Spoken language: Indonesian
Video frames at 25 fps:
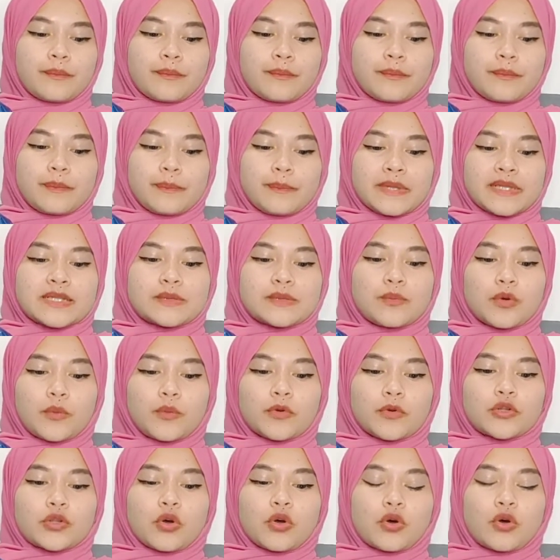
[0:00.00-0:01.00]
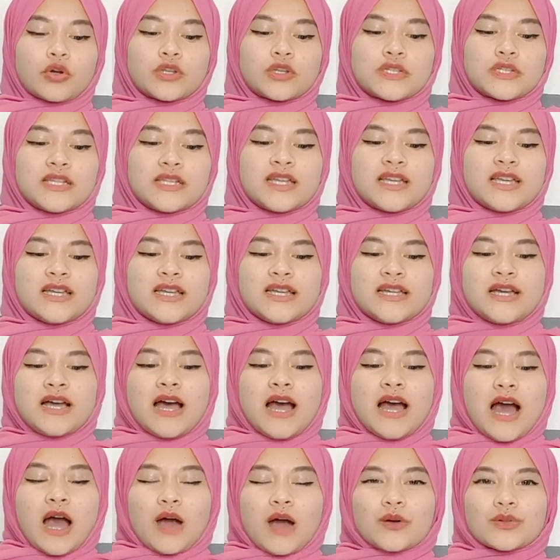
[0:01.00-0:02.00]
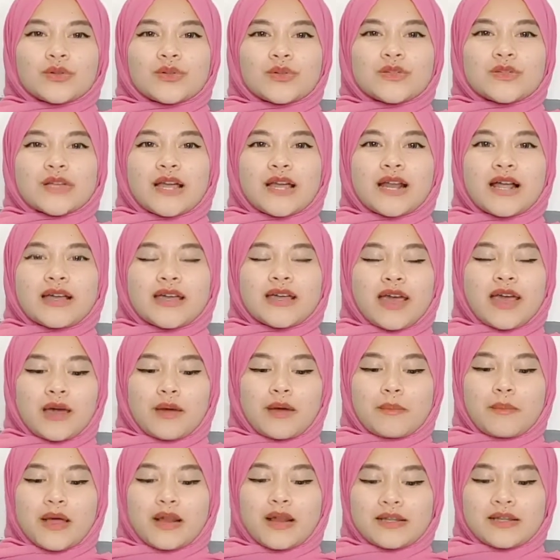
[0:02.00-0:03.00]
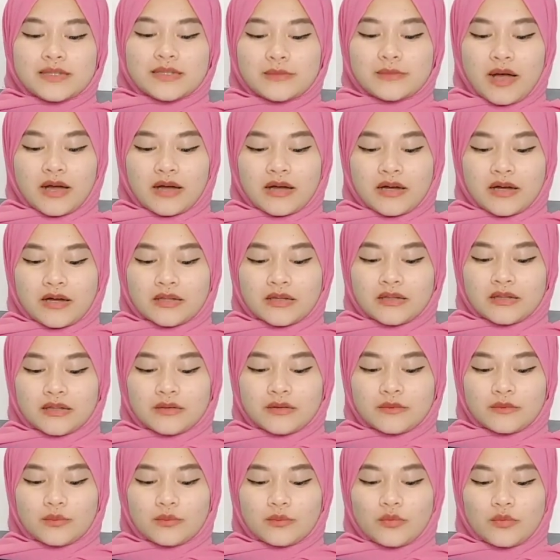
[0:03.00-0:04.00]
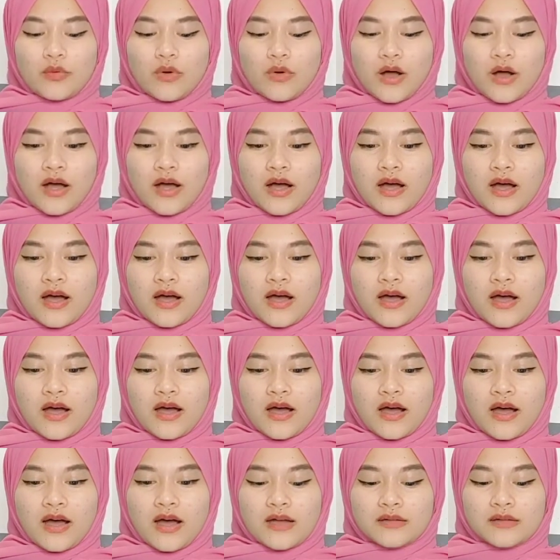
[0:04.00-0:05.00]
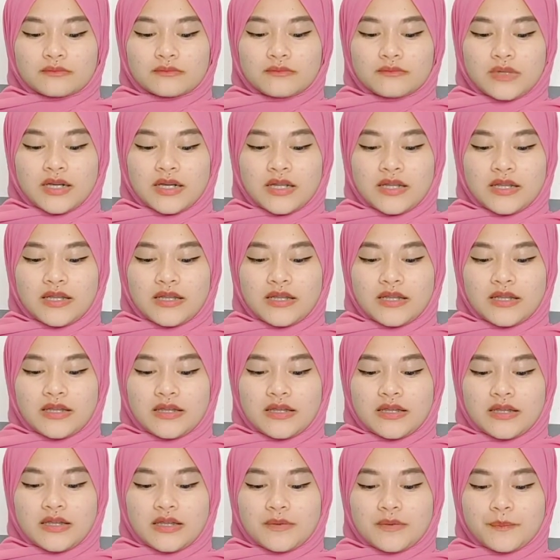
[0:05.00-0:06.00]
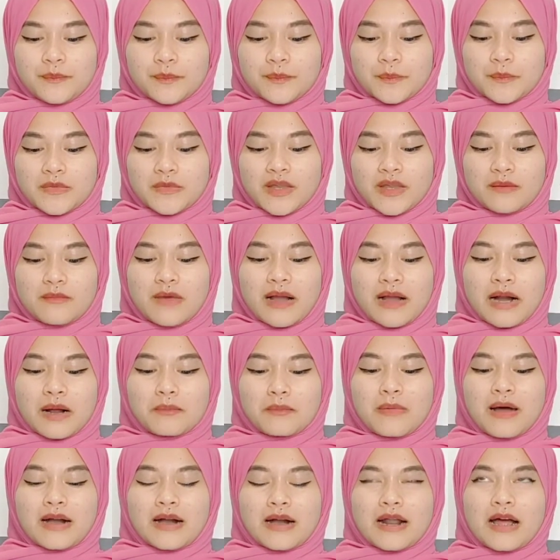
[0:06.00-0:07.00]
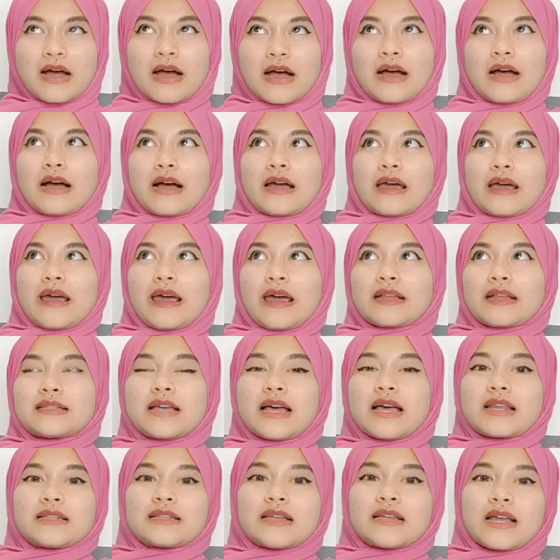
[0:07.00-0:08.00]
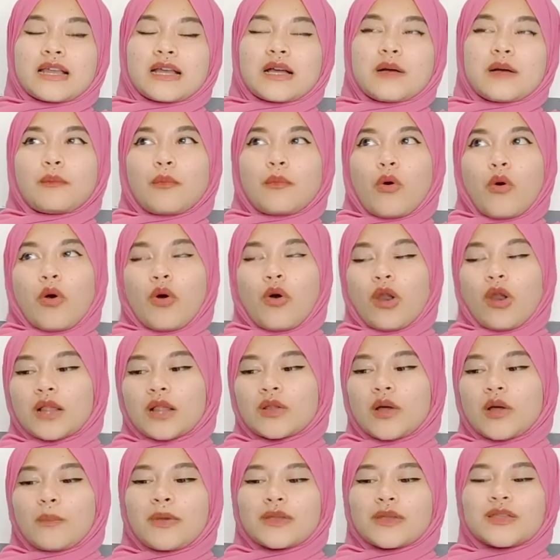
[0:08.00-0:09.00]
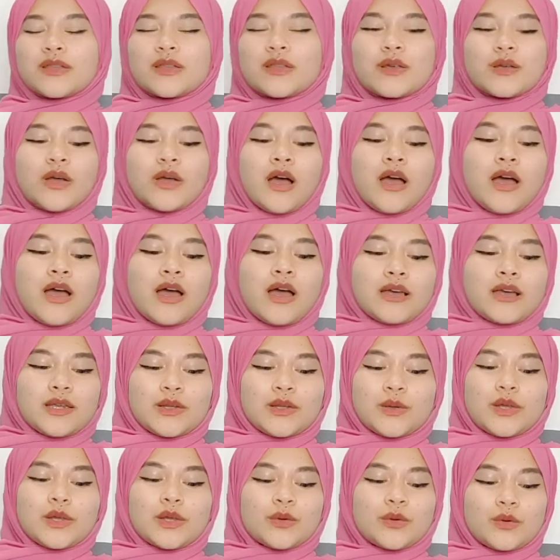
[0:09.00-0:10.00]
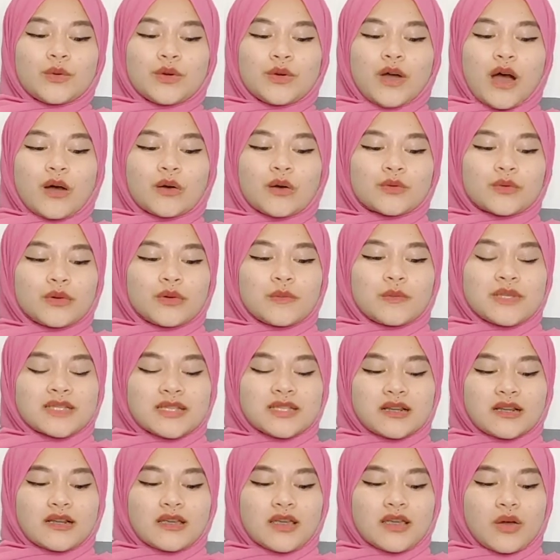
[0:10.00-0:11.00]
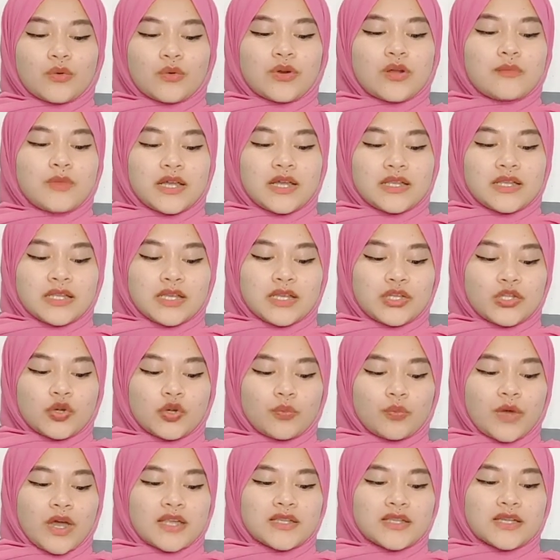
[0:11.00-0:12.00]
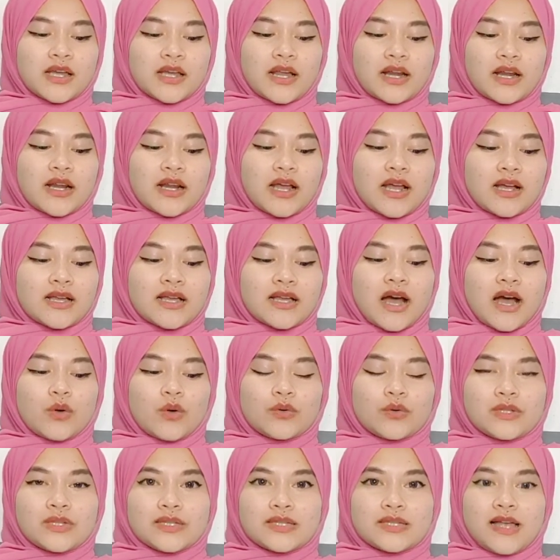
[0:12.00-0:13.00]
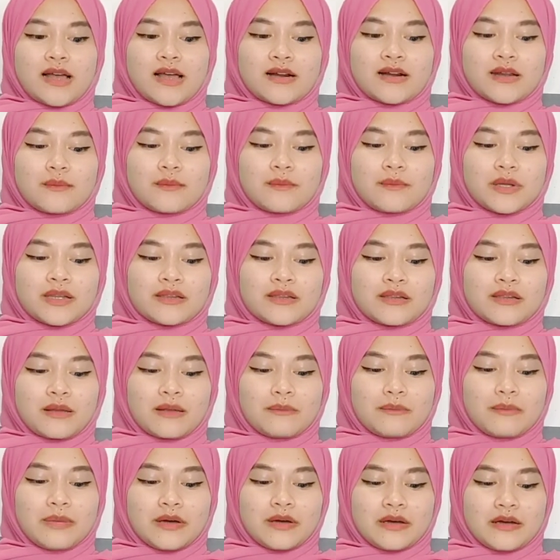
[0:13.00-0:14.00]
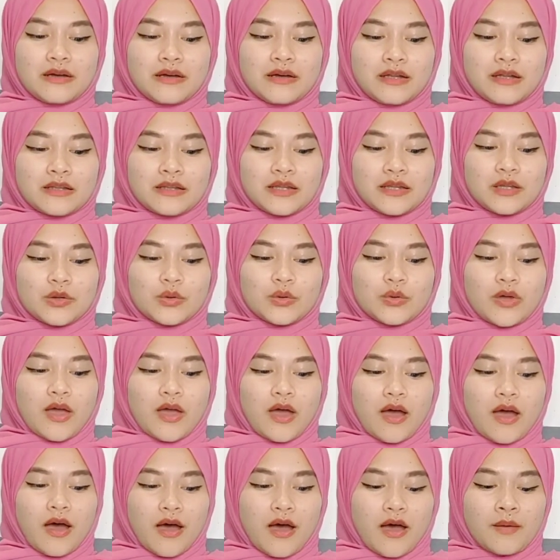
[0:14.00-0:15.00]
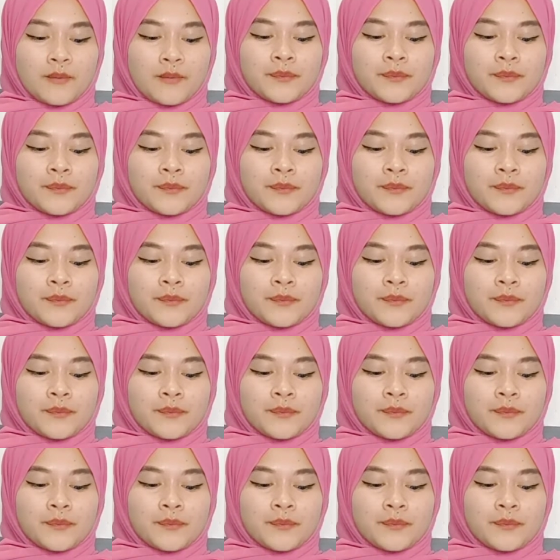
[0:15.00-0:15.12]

plus promo toko jadi aku tuh sekarang kayak males banget buat beli barang-barang kayak cari-cari ke mall atau apa gitu gitu gitu aku tuh lebih senang ya udah belanja di shopee aja karena nggak usah ribet-ribet gitu ya